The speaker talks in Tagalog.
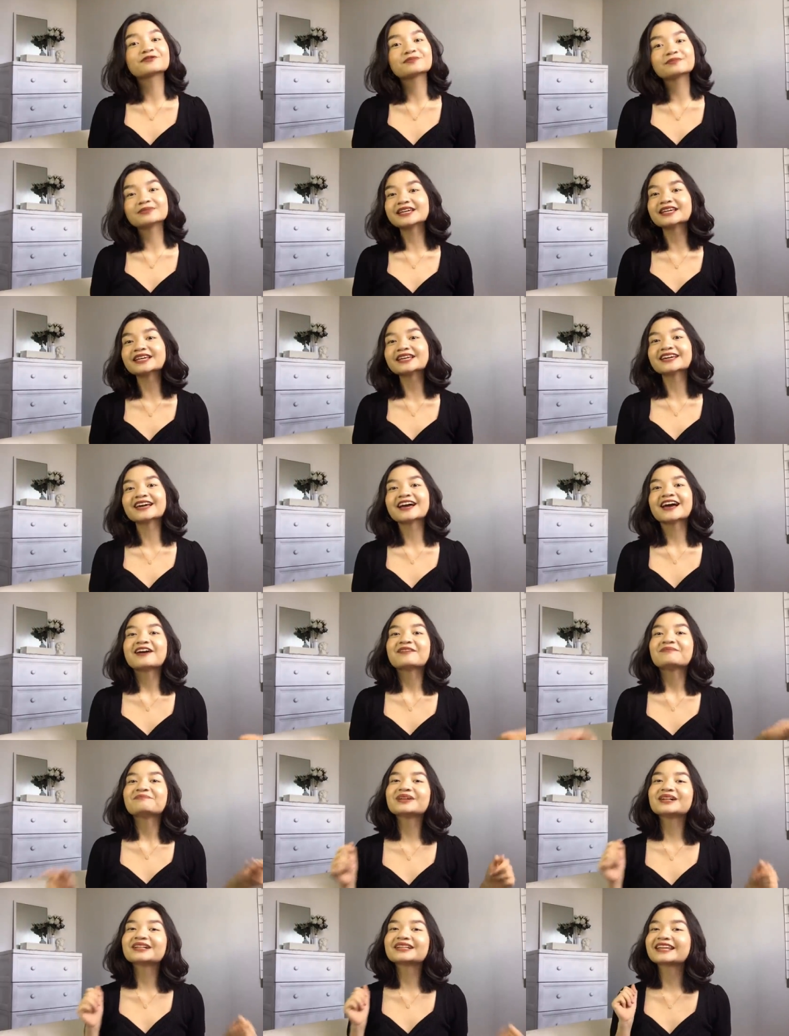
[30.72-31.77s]
me
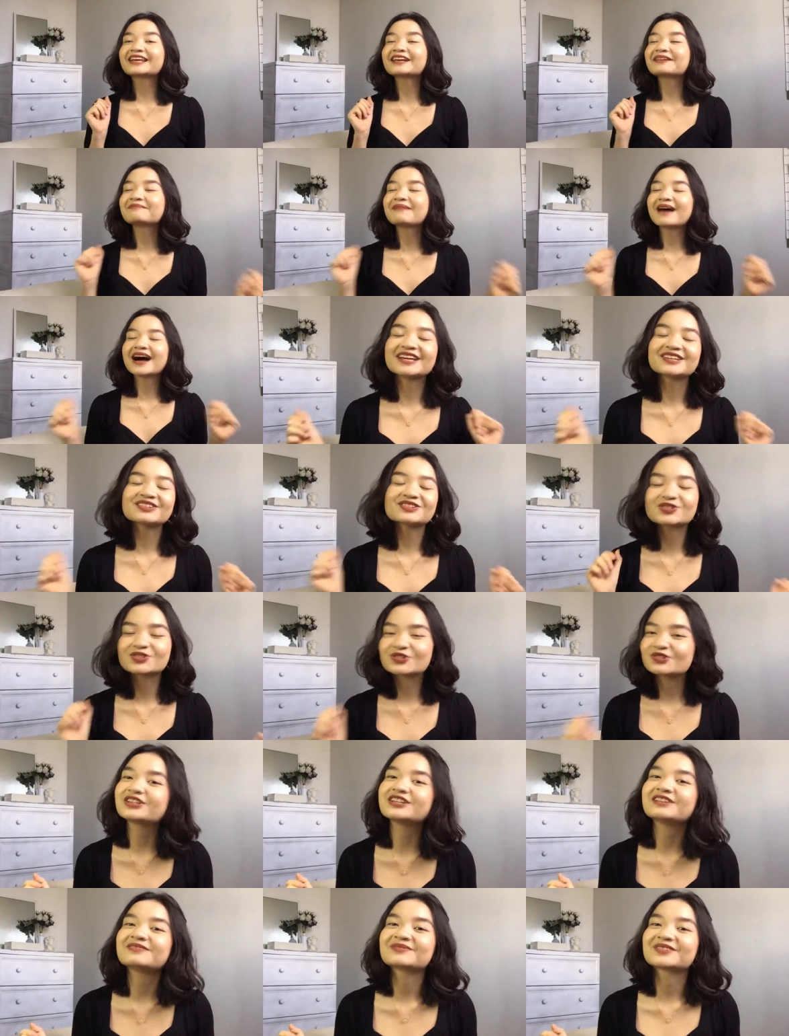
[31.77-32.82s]
building my
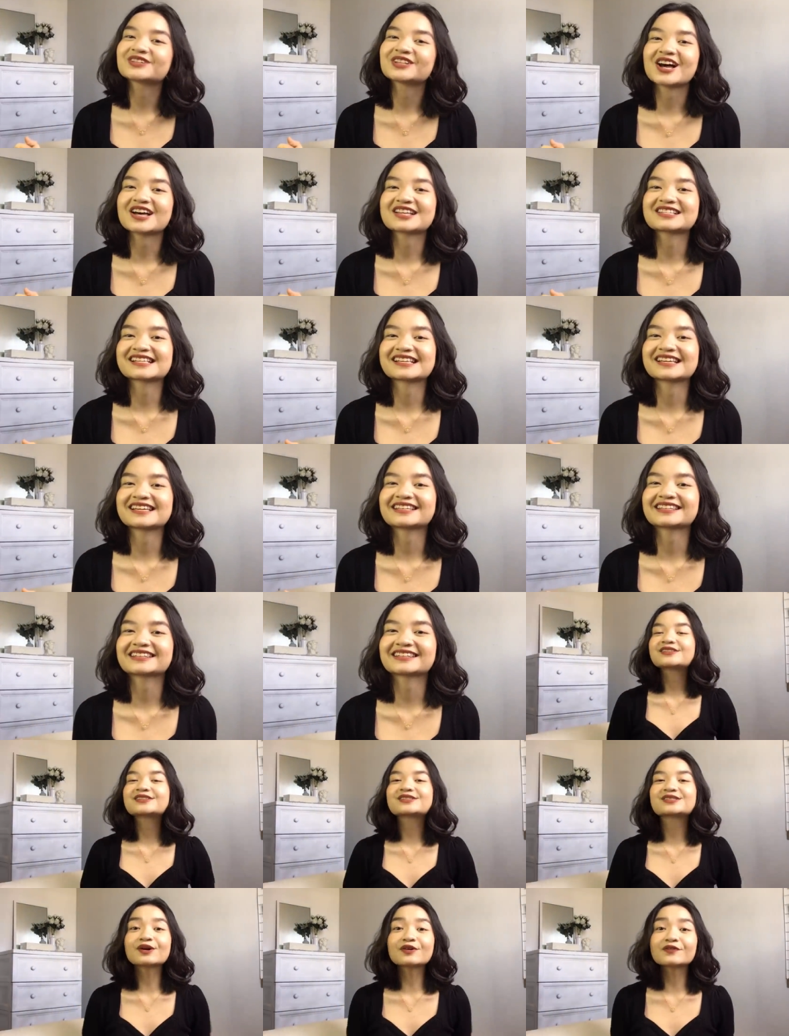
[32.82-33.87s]
dream closet.
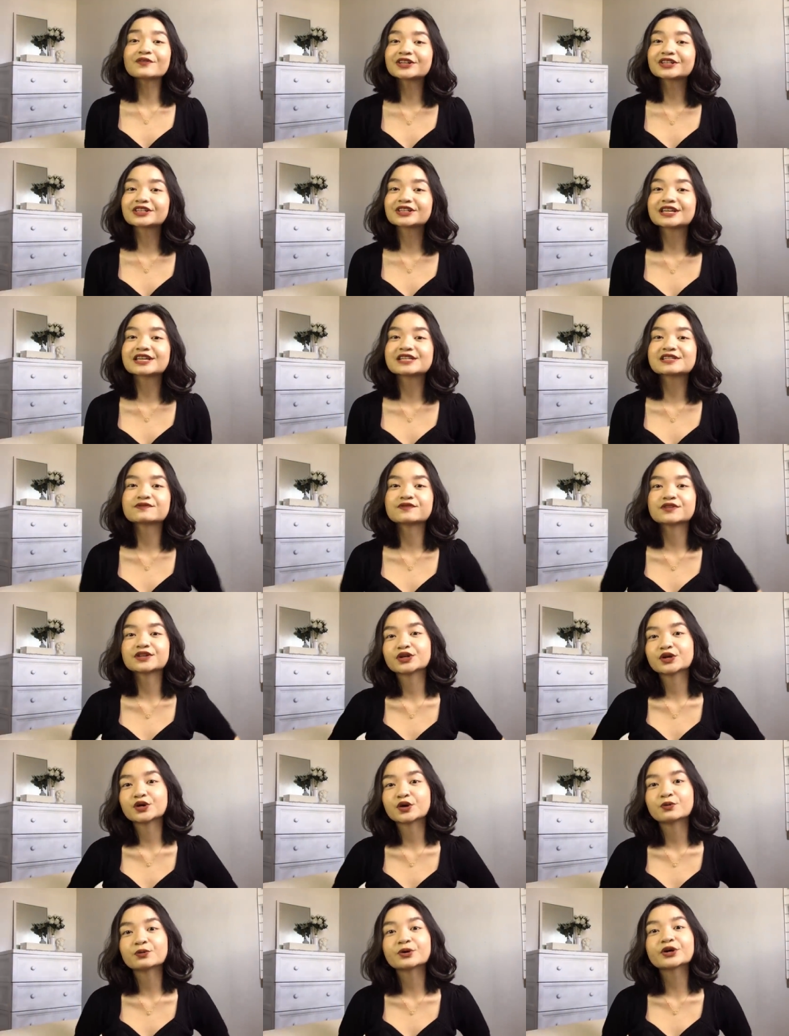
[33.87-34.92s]
So for today's
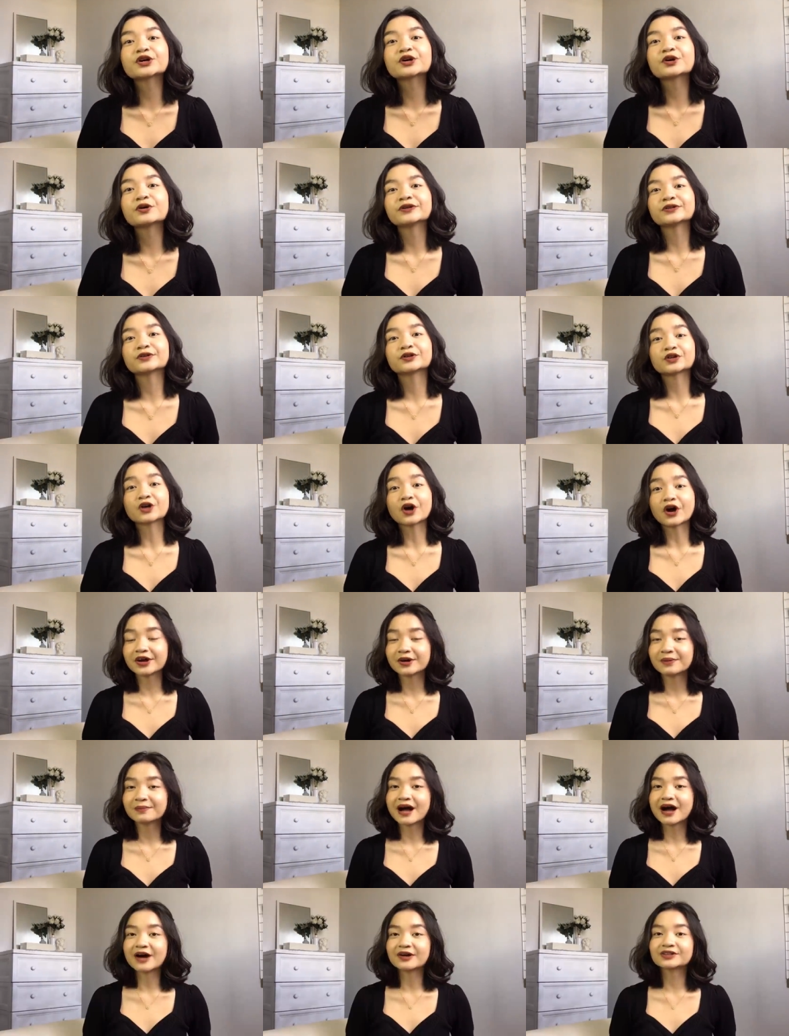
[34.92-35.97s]
video, we're going to talk
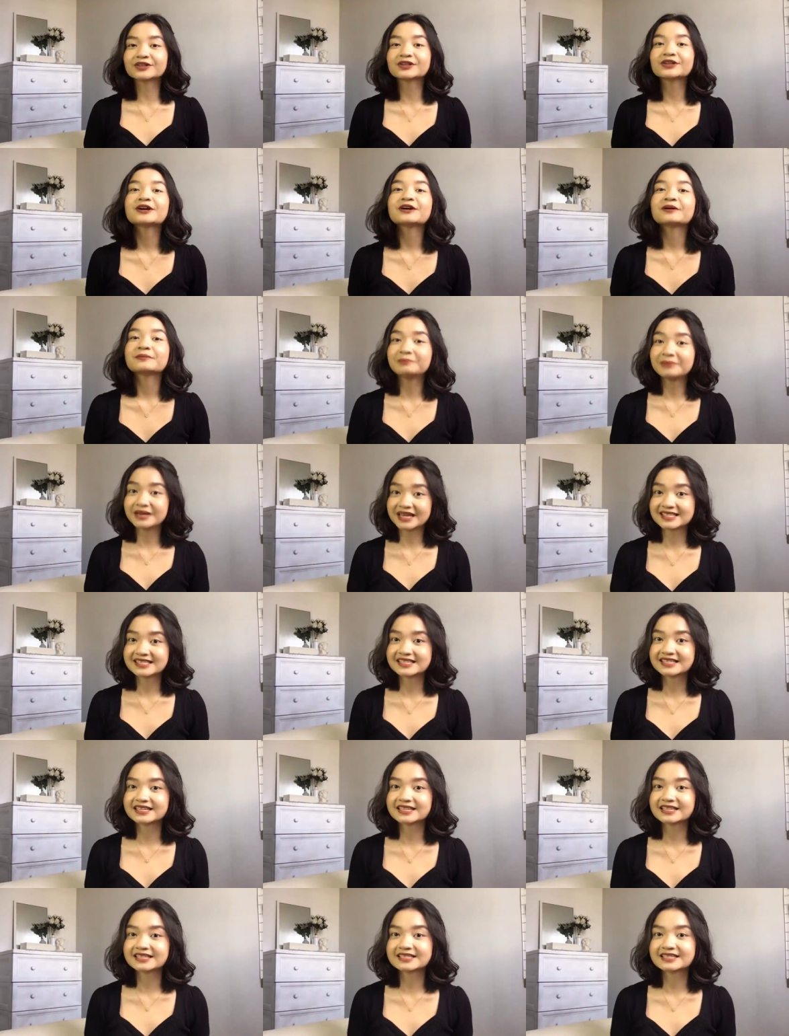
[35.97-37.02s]
about
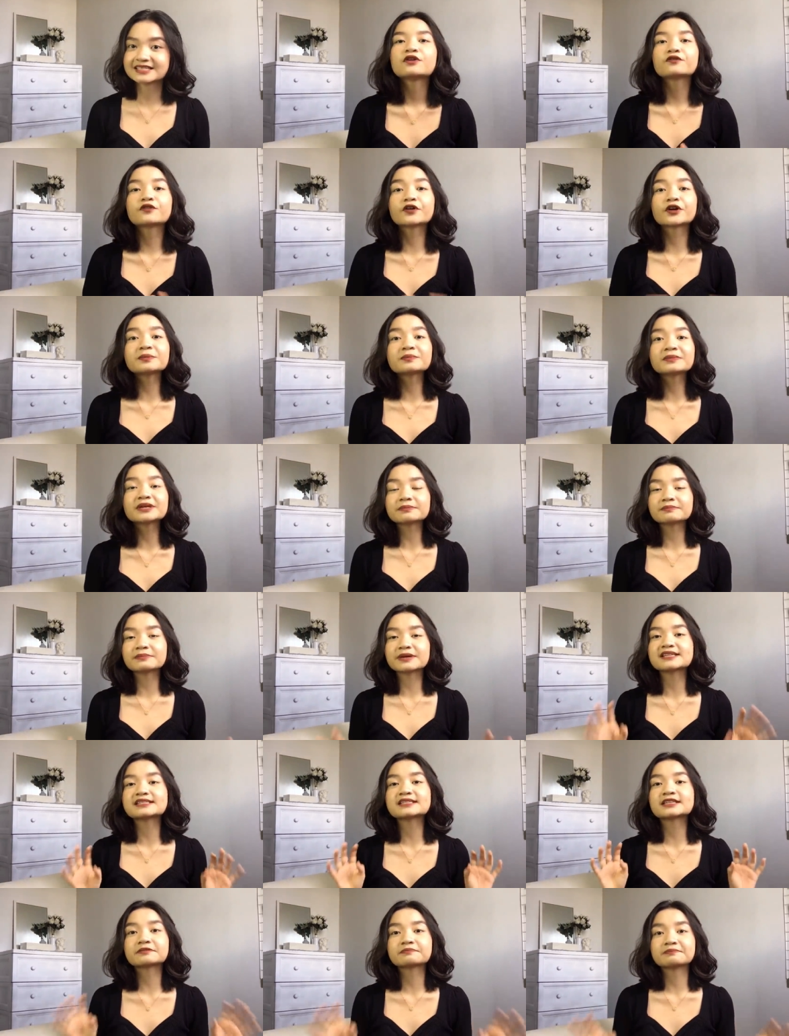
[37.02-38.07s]
basics. For me,
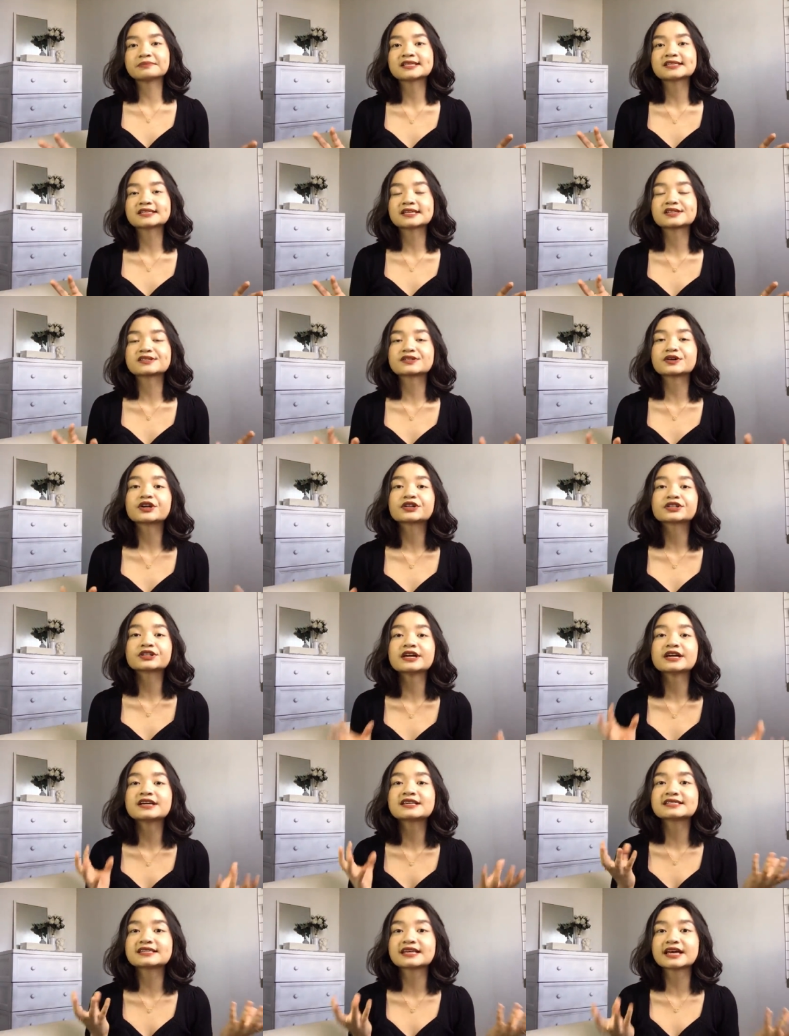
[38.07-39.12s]
basic pieces are the
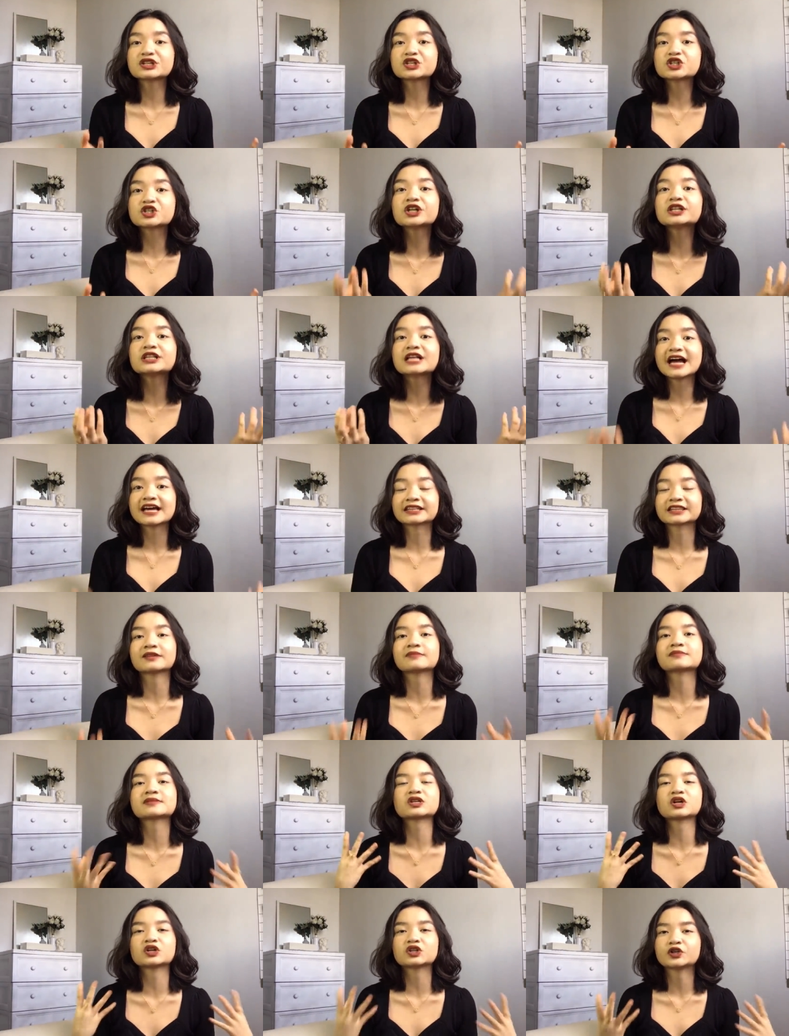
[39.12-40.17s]
essential
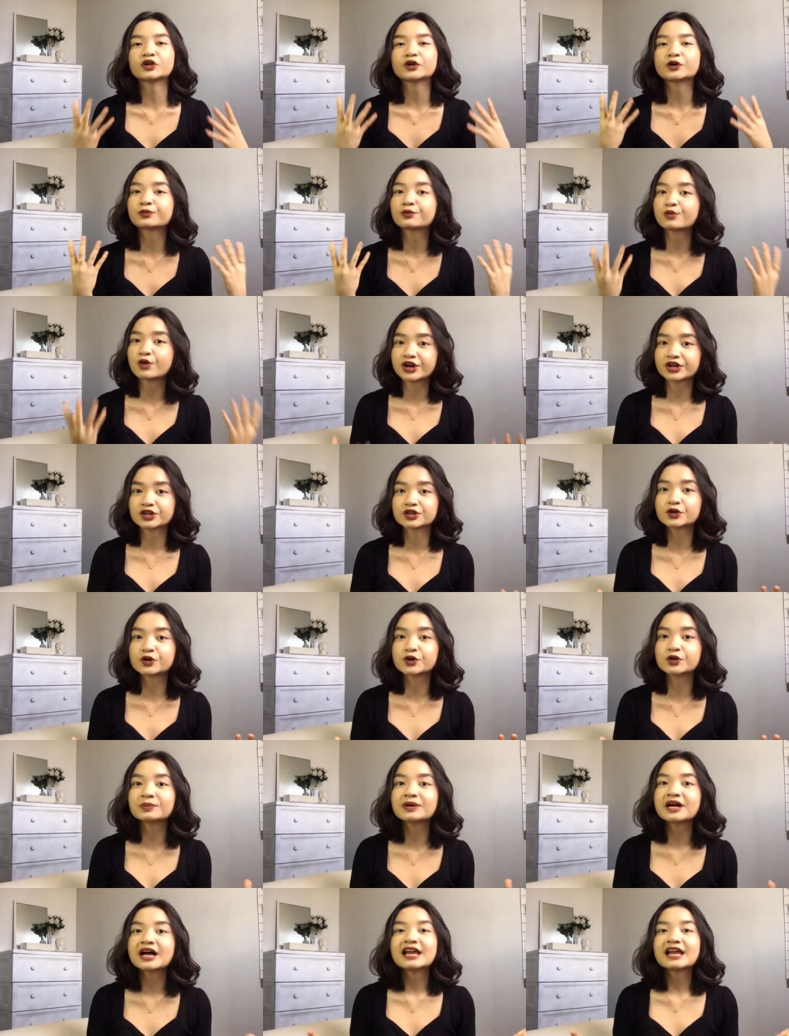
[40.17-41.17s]
items on your wardrobe.